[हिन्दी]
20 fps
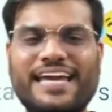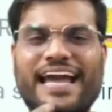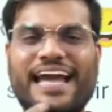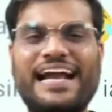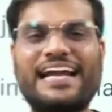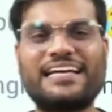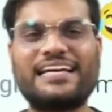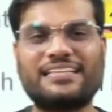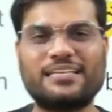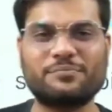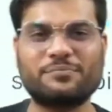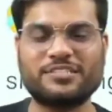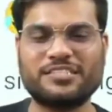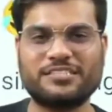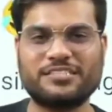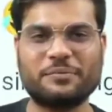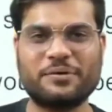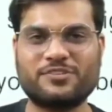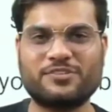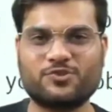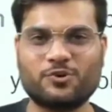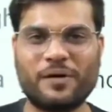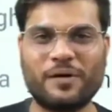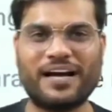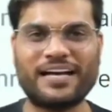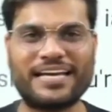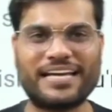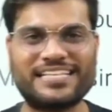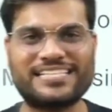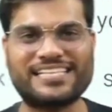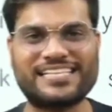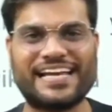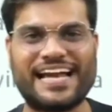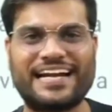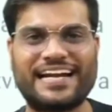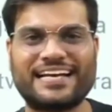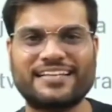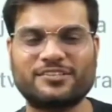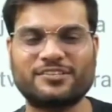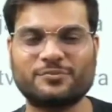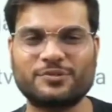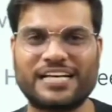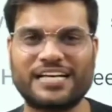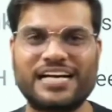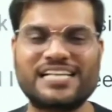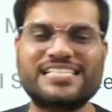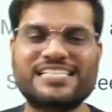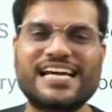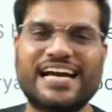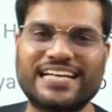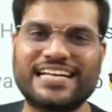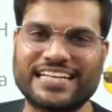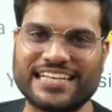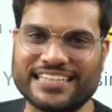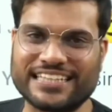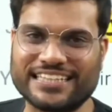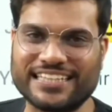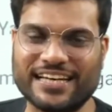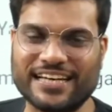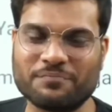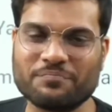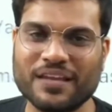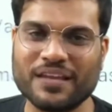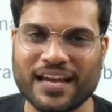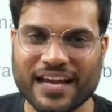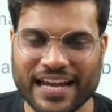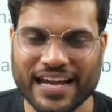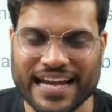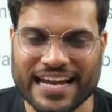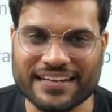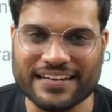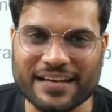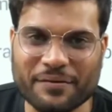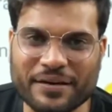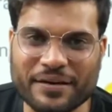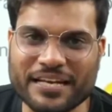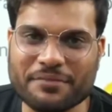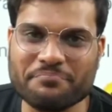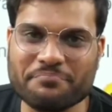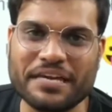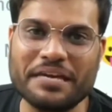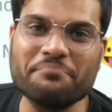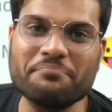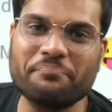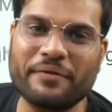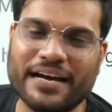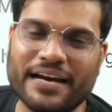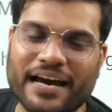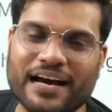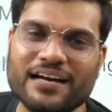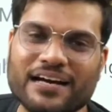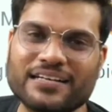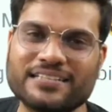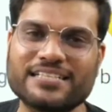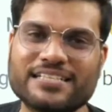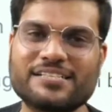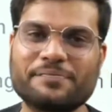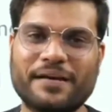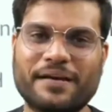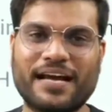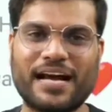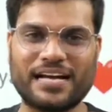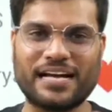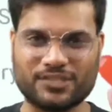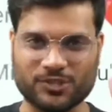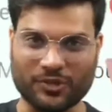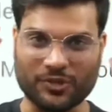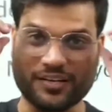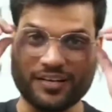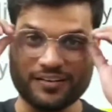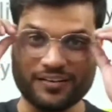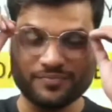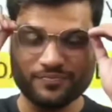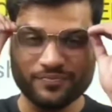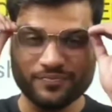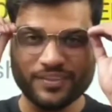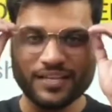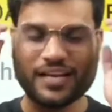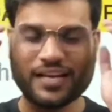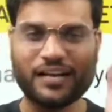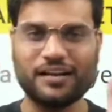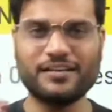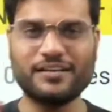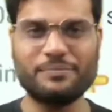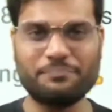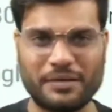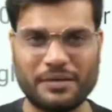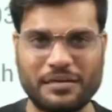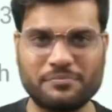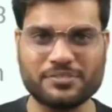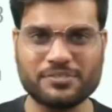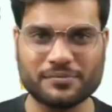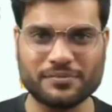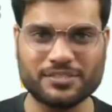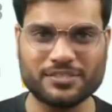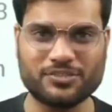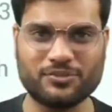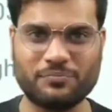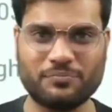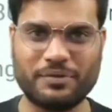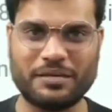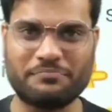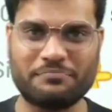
ये ऐड आती है मुझे जब ये जुबा केसरी ऐड आती है तो मुझे हंसी आने लगती है एक ना मैंने मीम पढ़ा जिसमें काजोल मीम समझते हो